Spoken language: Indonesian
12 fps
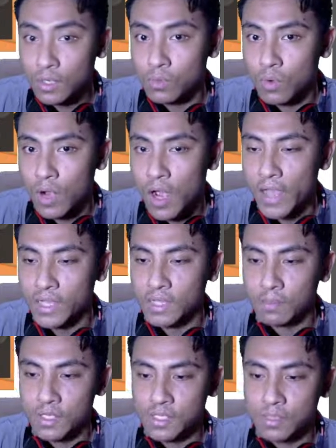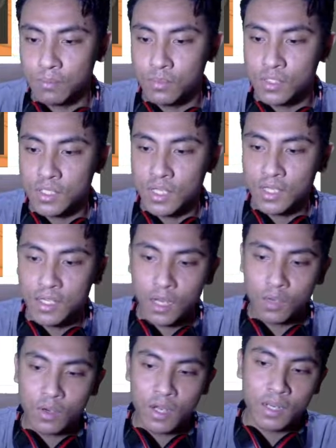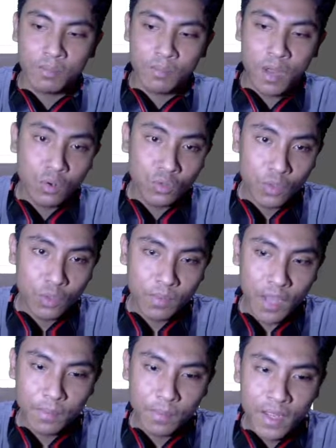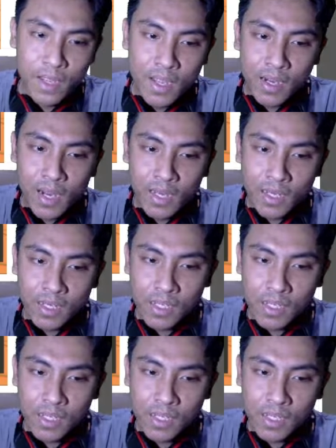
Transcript: dua item tersebut. Jadi kalau kalian mau top up, kalian